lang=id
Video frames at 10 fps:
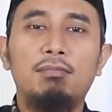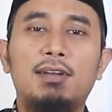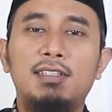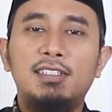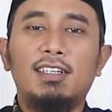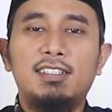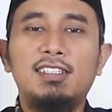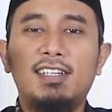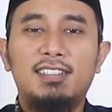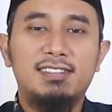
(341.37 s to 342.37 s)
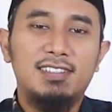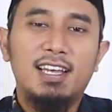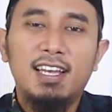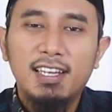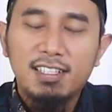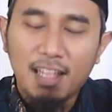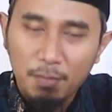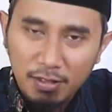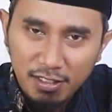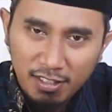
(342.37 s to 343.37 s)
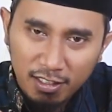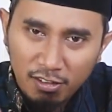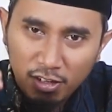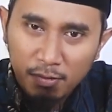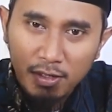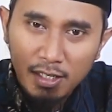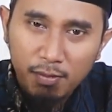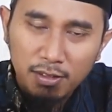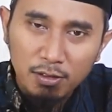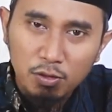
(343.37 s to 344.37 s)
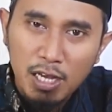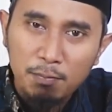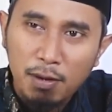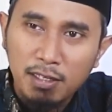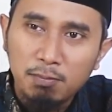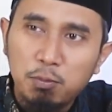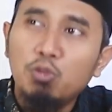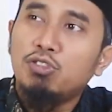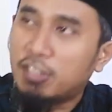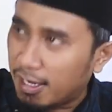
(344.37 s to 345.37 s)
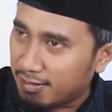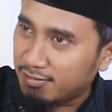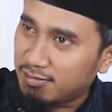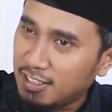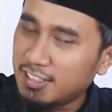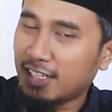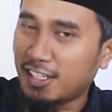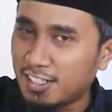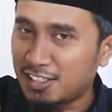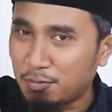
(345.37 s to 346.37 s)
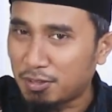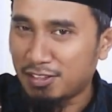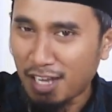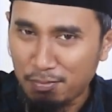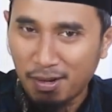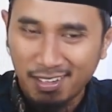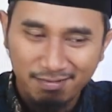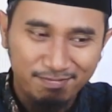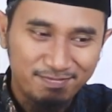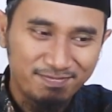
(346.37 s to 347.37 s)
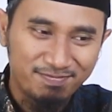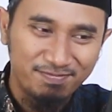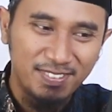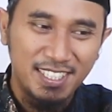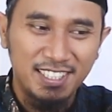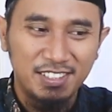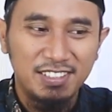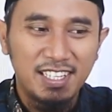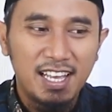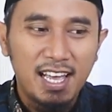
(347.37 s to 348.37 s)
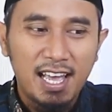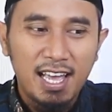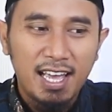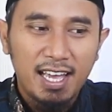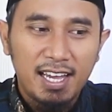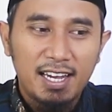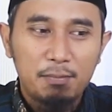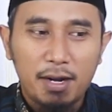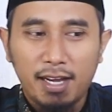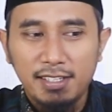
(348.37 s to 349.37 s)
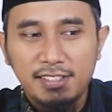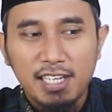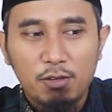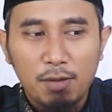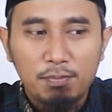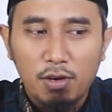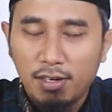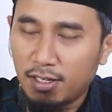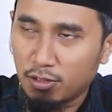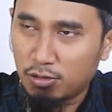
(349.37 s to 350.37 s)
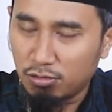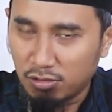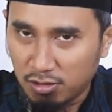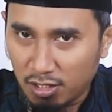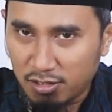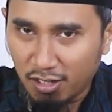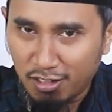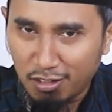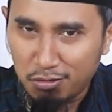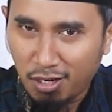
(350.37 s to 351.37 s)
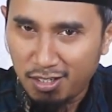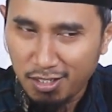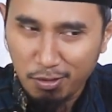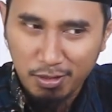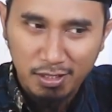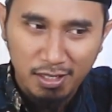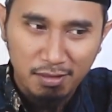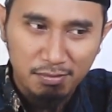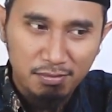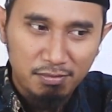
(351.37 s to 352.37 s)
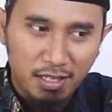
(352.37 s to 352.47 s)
Bertingkat-tingkat. Tapi tingkatan orang beriman itu yang paling puncak, tingkatan yang seperti apa? Begitu. Maka dijawab oleh Rasulullah sallallahu alaihi wasallam.